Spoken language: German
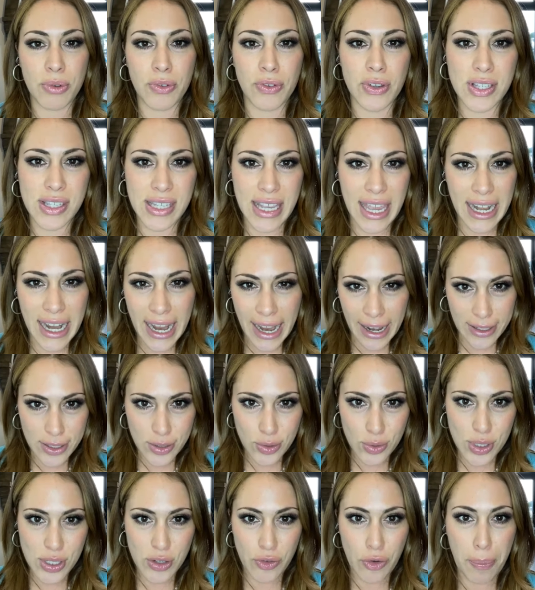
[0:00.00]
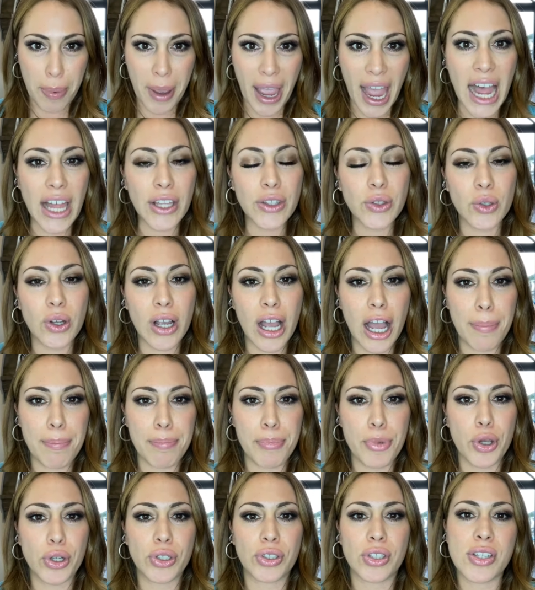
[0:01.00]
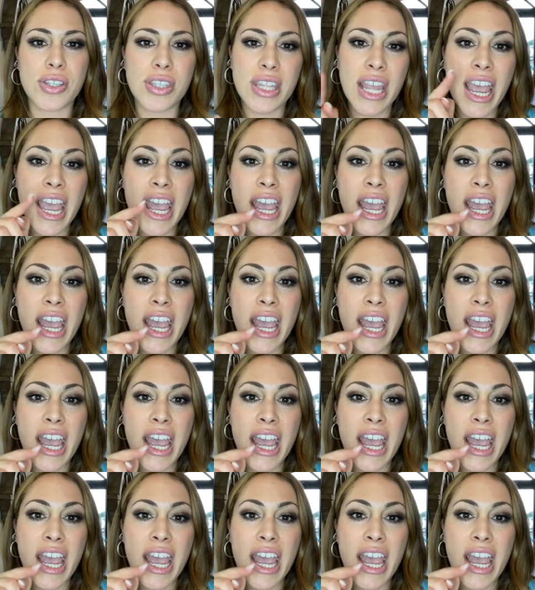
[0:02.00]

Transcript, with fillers: Quiz eine exklusive Beratung haben möchtest,